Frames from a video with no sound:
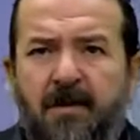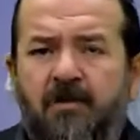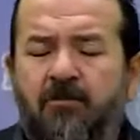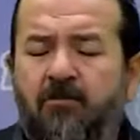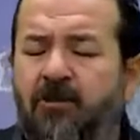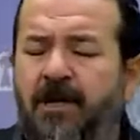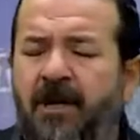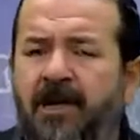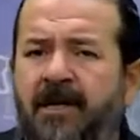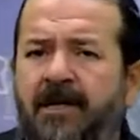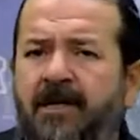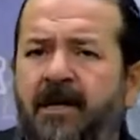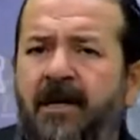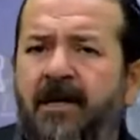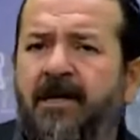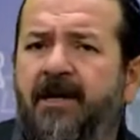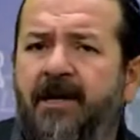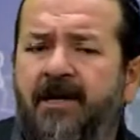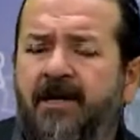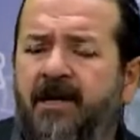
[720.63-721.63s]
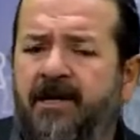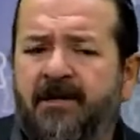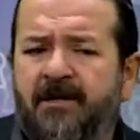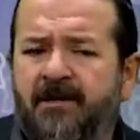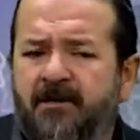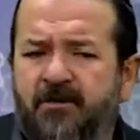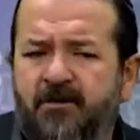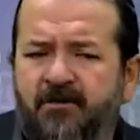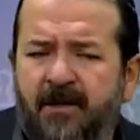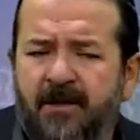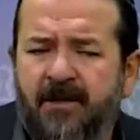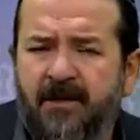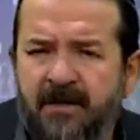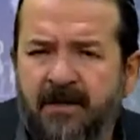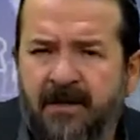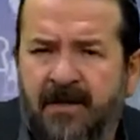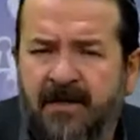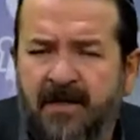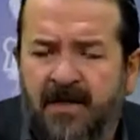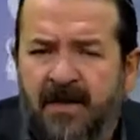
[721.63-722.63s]
Bu değil. Hayır hayır hayır. Lütfen
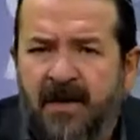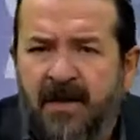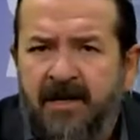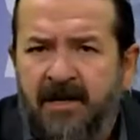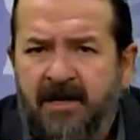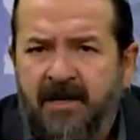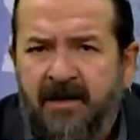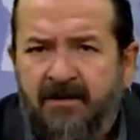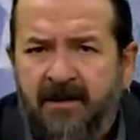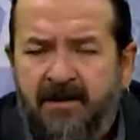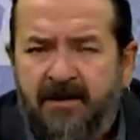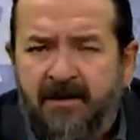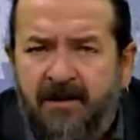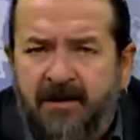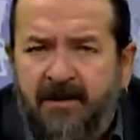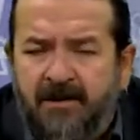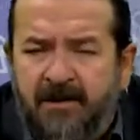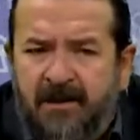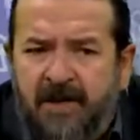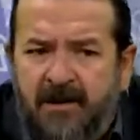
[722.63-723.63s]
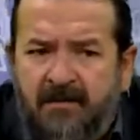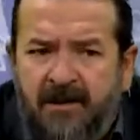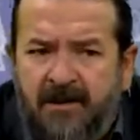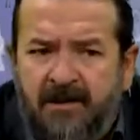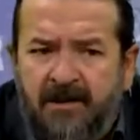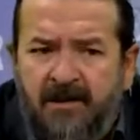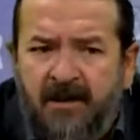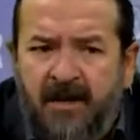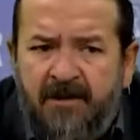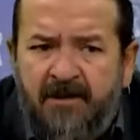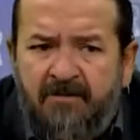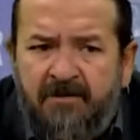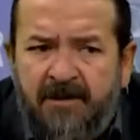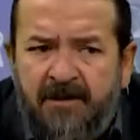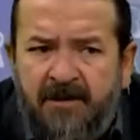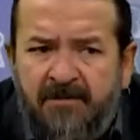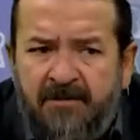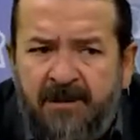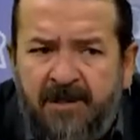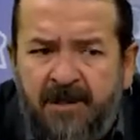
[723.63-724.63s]
Tatar'la ilgili bir e, şey vardı.
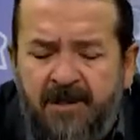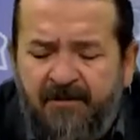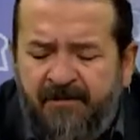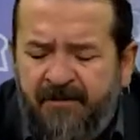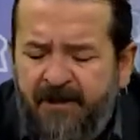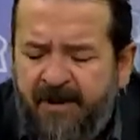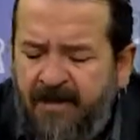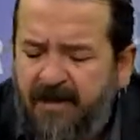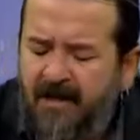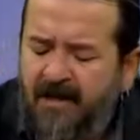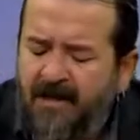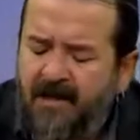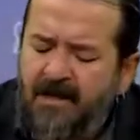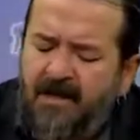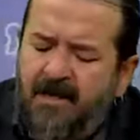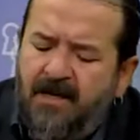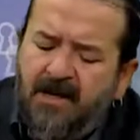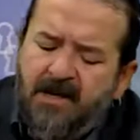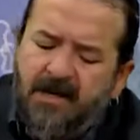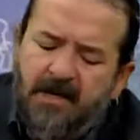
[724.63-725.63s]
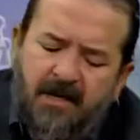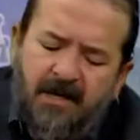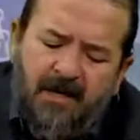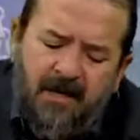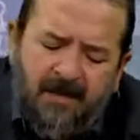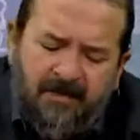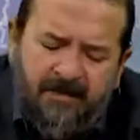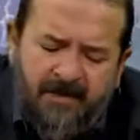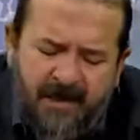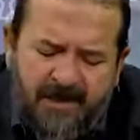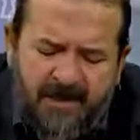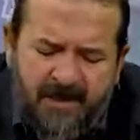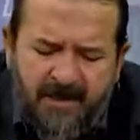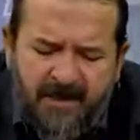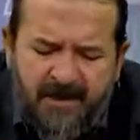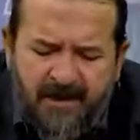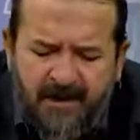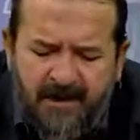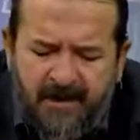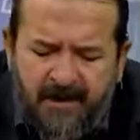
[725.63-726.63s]
Atmıştım sana. Peki
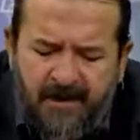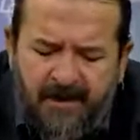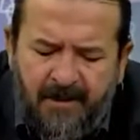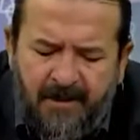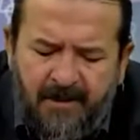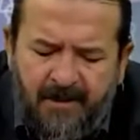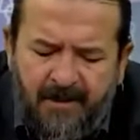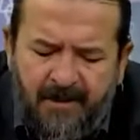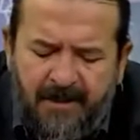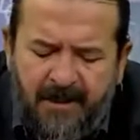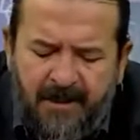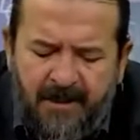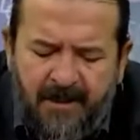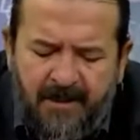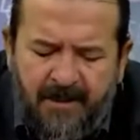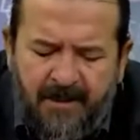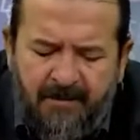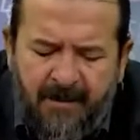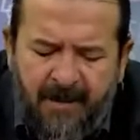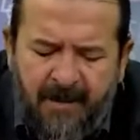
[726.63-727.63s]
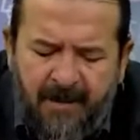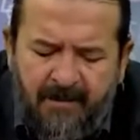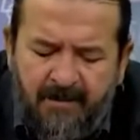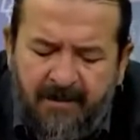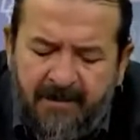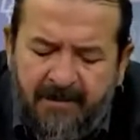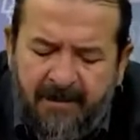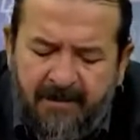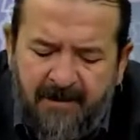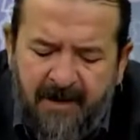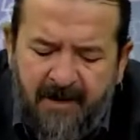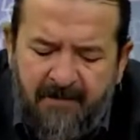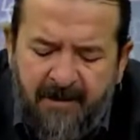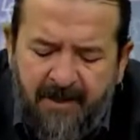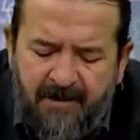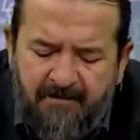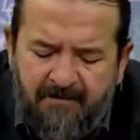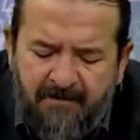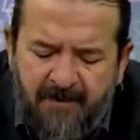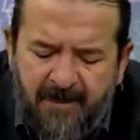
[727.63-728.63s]
e, tekrardan bakalım attığıma
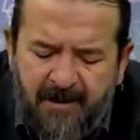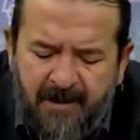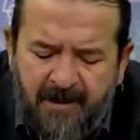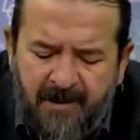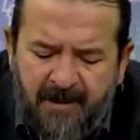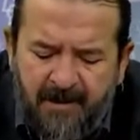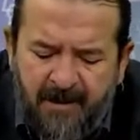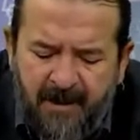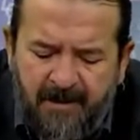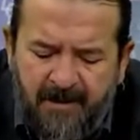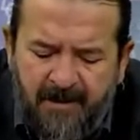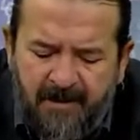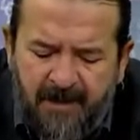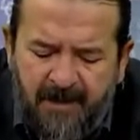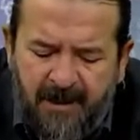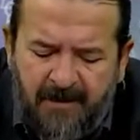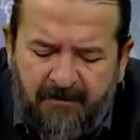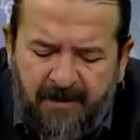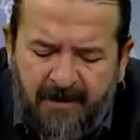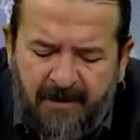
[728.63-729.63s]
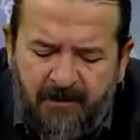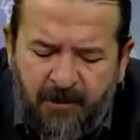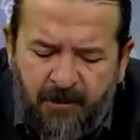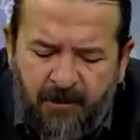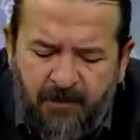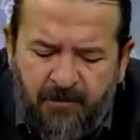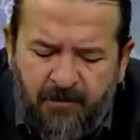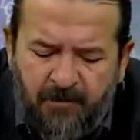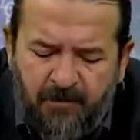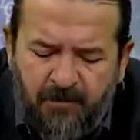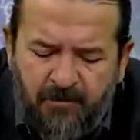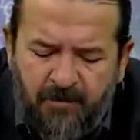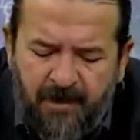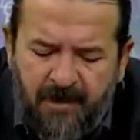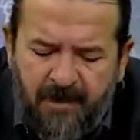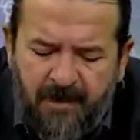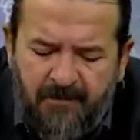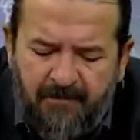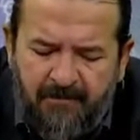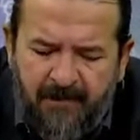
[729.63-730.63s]
eminim e, ama sen atmadım diyorsun.
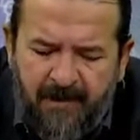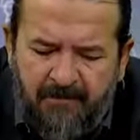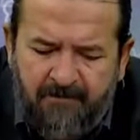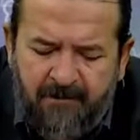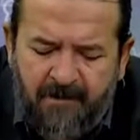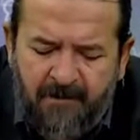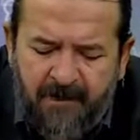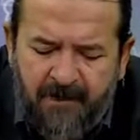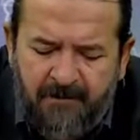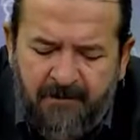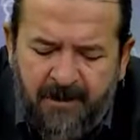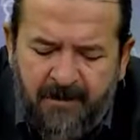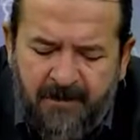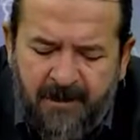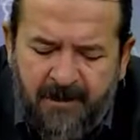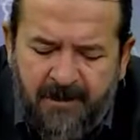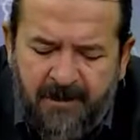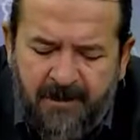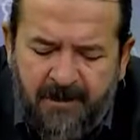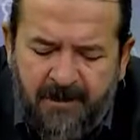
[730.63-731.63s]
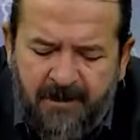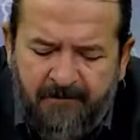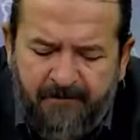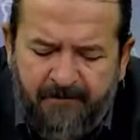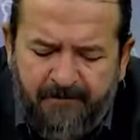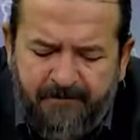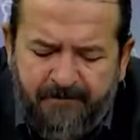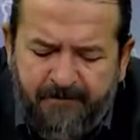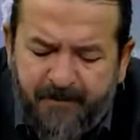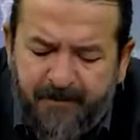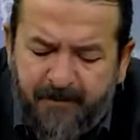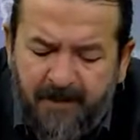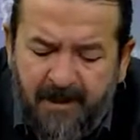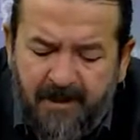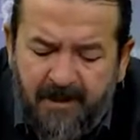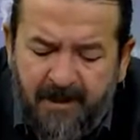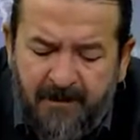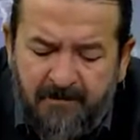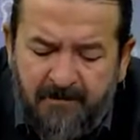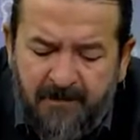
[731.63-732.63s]
Bakalım atmamış mıyım gerçekten?
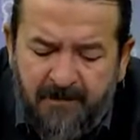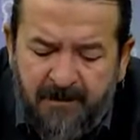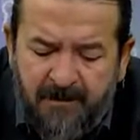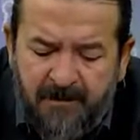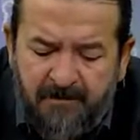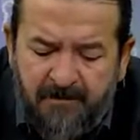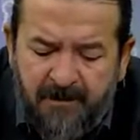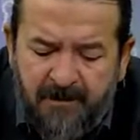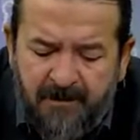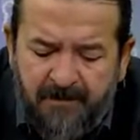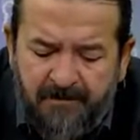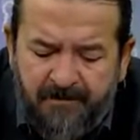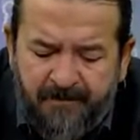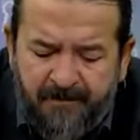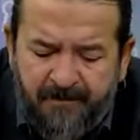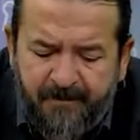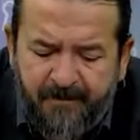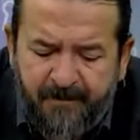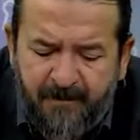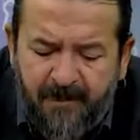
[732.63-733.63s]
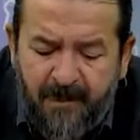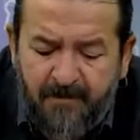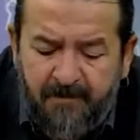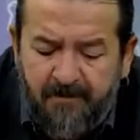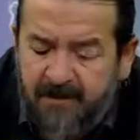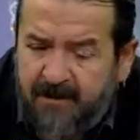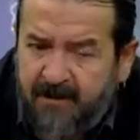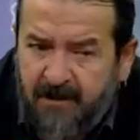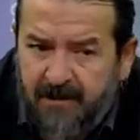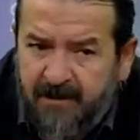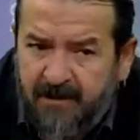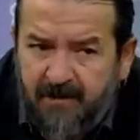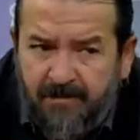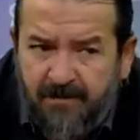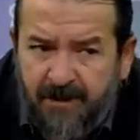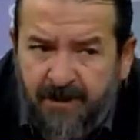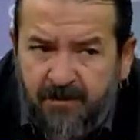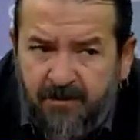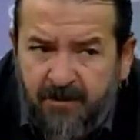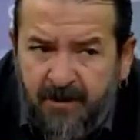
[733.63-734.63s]
Belki de atmamışımdır. Atmış, attım
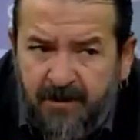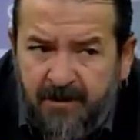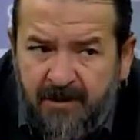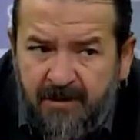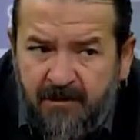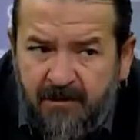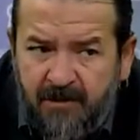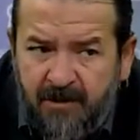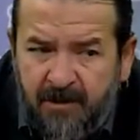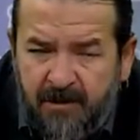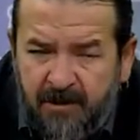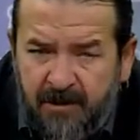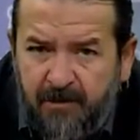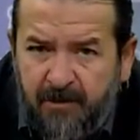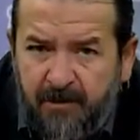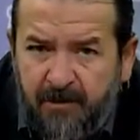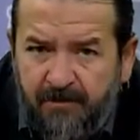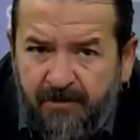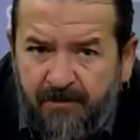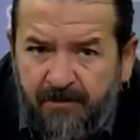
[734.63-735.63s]
en son attığım oydu işte bu.